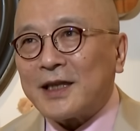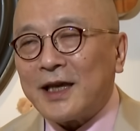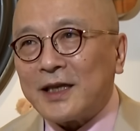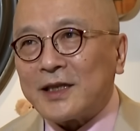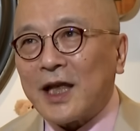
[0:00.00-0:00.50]

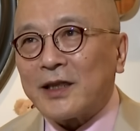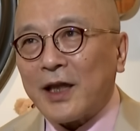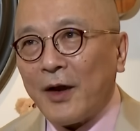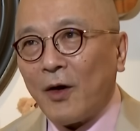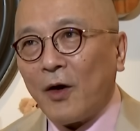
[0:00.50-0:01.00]
たったん
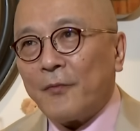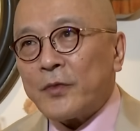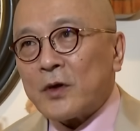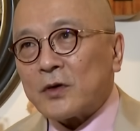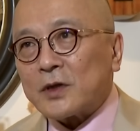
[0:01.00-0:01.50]
だよ、
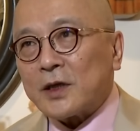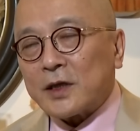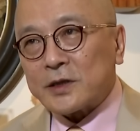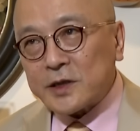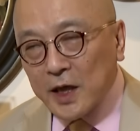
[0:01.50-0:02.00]
はい、
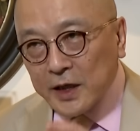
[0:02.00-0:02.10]
で視野